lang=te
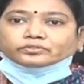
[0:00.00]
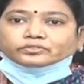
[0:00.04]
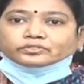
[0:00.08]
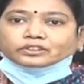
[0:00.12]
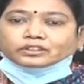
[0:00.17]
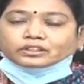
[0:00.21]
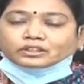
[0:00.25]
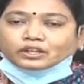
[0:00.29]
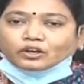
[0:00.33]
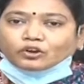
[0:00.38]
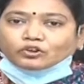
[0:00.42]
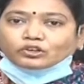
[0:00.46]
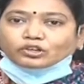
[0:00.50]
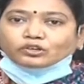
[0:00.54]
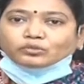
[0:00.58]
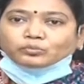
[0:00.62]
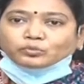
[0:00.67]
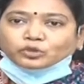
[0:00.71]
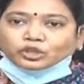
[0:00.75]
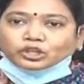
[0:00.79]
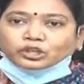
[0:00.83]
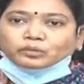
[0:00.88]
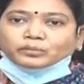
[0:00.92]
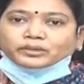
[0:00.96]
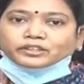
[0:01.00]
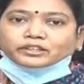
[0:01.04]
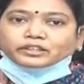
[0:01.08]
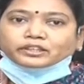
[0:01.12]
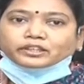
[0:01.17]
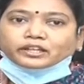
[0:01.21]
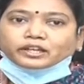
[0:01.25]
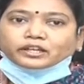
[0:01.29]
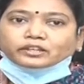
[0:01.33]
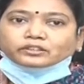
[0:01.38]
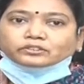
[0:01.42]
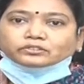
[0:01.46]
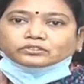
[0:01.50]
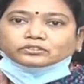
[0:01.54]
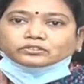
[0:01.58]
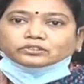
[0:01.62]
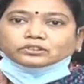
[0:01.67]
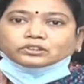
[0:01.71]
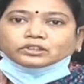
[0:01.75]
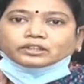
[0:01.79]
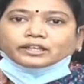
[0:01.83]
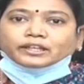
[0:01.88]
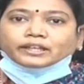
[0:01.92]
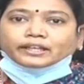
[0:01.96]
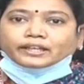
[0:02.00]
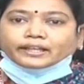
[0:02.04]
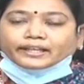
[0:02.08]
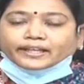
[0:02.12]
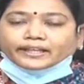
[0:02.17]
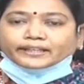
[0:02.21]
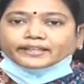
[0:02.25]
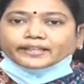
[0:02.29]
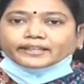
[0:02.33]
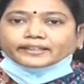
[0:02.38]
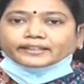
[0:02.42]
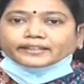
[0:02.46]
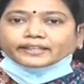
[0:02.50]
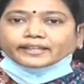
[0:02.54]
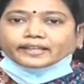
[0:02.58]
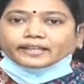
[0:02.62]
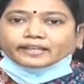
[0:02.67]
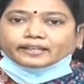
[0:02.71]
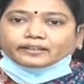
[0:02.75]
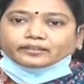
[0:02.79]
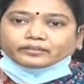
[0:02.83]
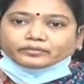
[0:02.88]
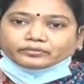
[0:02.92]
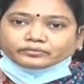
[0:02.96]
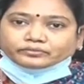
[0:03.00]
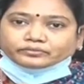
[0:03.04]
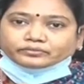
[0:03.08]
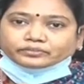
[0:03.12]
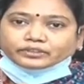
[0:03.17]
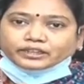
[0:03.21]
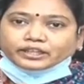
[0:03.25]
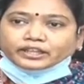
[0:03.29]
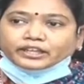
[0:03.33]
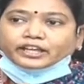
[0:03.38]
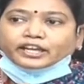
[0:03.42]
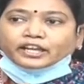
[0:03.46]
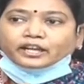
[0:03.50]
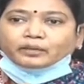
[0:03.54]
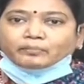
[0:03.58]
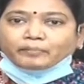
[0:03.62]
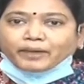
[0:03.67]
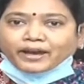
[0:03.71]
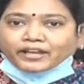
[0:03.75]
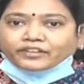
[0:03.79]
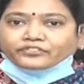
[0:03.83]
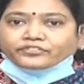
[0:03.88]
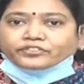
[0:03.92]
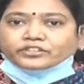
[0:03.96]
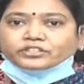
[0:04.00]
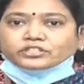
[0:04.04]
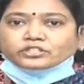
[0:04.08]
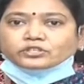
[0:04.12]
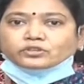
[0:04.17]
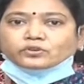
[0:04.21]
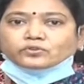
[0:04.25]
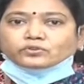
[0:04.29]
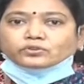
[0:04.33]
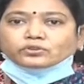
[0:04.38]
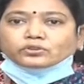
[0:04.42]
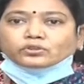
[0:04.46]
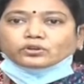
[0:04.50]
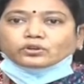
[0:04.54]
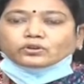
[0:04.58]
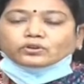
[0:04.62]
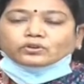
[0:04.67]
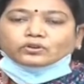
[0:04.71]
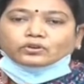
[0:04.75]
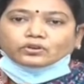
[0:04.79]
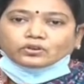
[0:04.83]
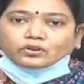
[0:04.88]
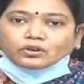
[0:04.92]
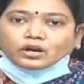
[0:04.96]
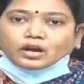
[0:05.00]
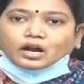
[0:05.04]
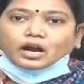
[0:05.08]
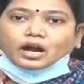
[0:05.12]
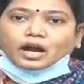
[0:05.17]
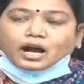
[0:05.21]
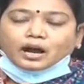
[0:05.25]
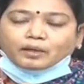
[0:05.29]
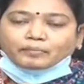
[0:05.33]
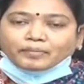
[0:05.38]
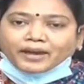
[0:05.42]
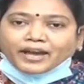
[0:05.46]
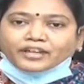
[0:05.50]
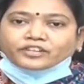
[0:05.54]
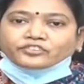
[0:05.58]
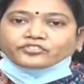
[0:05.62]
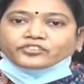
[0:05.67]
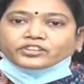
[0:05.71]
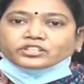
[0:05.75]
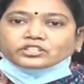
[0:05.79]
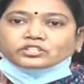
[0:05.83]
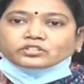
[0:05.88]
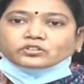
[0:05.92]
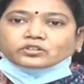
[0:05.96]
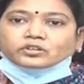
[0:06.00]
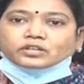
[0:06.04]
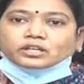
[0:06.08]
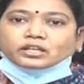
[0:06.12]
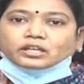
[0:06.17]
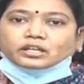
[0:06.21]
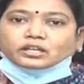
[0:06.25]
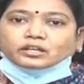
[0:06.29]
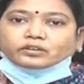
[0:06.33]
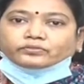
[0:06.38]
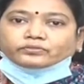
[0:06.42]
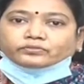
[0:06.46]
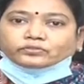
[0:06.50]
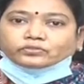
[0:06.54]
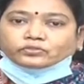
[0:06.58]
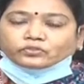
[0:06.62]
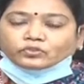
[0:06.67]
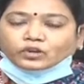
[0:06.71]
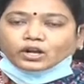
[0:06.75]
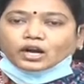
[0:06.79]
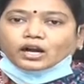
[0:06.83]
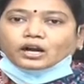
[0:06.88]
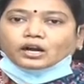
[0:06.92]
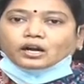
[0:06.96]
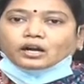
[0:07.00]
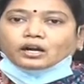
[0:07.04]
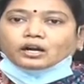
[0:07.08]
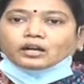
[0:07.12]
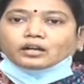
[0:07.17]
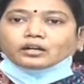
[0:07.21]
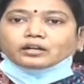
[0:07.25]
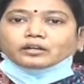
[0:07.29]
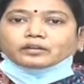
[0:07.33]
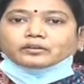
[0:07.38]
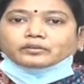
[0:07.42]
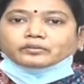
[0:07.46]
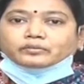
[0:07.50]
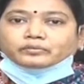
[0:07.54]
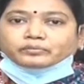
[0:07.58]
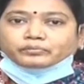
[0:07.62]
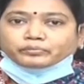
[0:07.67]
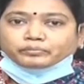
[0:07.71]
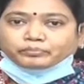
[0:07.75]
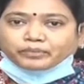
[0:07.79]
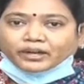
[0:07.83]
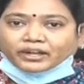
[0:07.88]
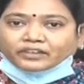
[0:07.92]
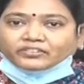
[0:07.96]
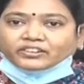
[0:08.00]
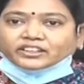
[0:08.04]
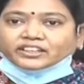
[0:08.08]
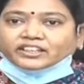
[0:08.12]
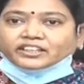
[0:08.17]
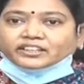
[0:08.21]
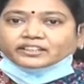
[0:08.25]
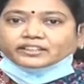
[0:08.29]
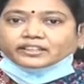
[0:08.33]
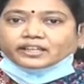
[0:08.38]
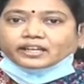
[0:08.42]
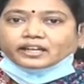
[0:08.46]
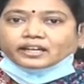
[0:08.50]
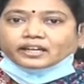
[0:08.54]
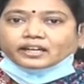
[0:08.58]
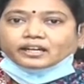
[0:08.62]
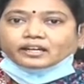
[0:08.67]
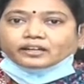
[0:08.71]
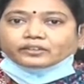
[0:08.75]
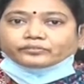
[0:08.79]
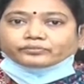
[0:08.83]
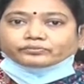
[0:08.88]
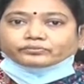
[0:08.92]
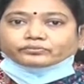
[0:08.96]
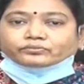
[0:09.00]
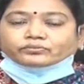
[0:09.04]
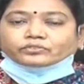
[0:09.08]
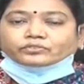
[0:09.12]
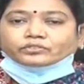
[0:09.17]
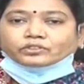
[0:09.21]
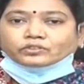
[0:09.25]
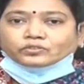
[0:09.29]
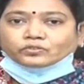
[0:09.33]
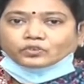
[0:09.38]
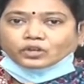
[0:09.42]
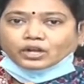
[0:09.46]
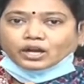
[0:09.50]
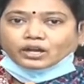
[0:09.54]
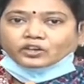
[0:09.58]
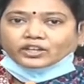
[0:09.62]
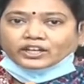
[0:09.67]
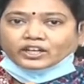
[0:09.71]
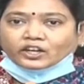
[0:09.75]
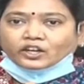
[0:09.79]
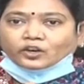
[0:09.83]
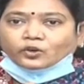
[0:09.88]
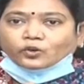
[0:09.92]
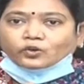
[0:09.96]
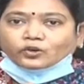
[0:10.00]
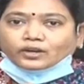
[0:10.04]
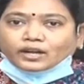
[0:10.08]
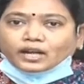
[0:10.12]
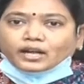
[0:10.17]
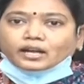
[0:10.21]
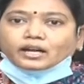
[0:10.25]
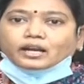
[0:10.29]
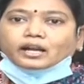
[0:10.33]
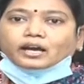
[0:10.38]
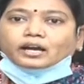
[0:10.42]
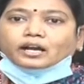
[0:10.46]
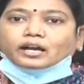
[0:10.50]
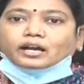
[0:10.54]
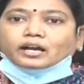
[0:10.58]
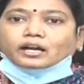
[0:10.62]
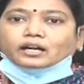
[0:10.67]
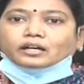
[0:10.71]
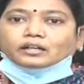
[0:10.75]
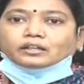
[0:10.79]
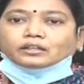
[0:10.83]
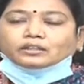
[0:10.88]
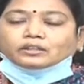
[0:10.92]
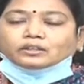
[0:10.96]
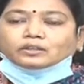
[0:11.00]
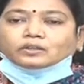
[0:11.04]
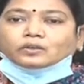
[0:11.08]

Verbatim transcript: గౌరవ ముఖ్యమంత్రి గారు ఏదైతే ఎన్నికల మేనిఫెస్టో ఉందో ఆ మేనిఫెస్టోని ఒక భగవద్గీతలాగా ఒక కురాన్ లాగా ఒక